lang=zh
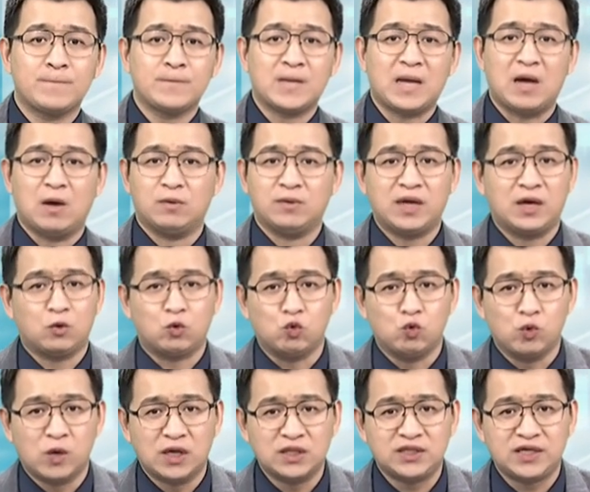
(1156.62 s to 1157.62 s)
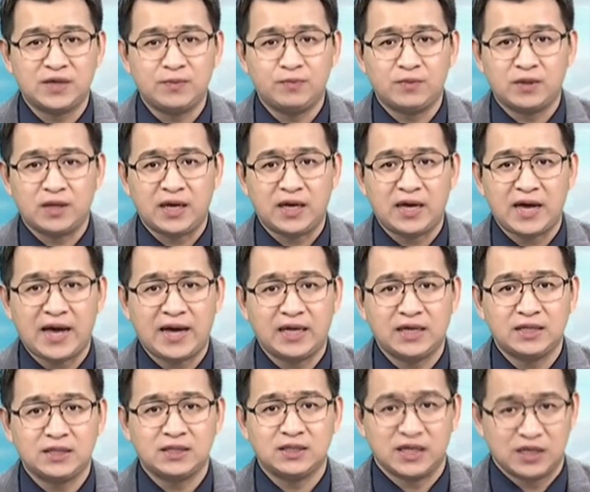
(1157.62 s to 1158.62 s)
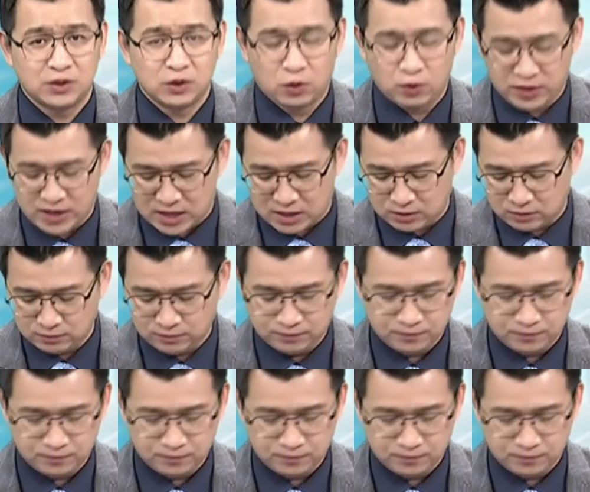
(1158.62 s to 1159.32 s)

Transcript: 好，那股王间 AI 领头羊，